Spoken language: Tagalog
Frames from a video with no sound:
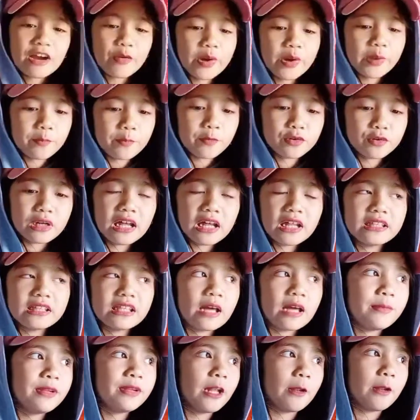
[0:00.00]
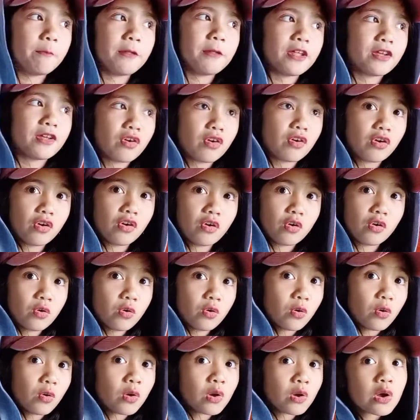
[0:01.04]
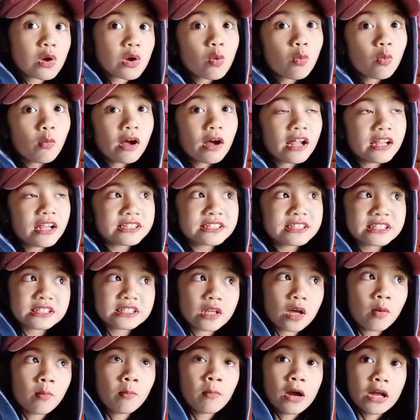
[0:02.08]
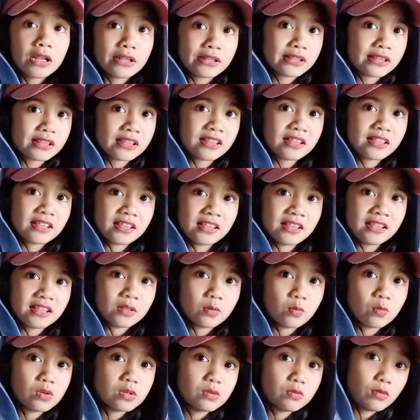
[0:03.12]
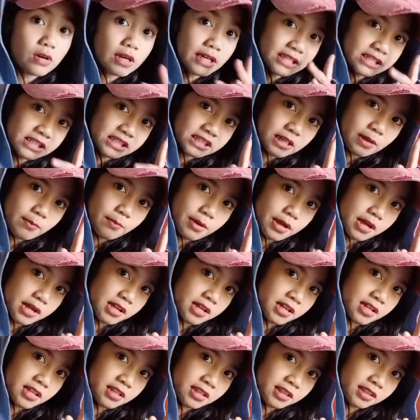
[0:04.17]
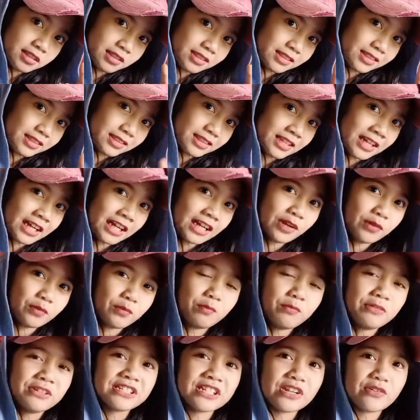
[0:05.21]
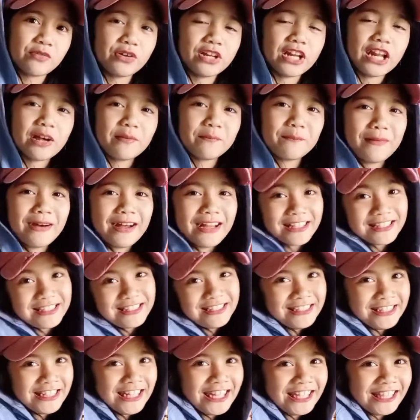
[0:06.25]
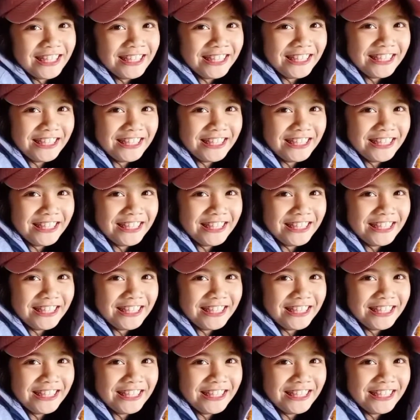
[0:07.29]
Nagbibula namin yan pero once a month. Once a month. Dahil minsan wala ang budget.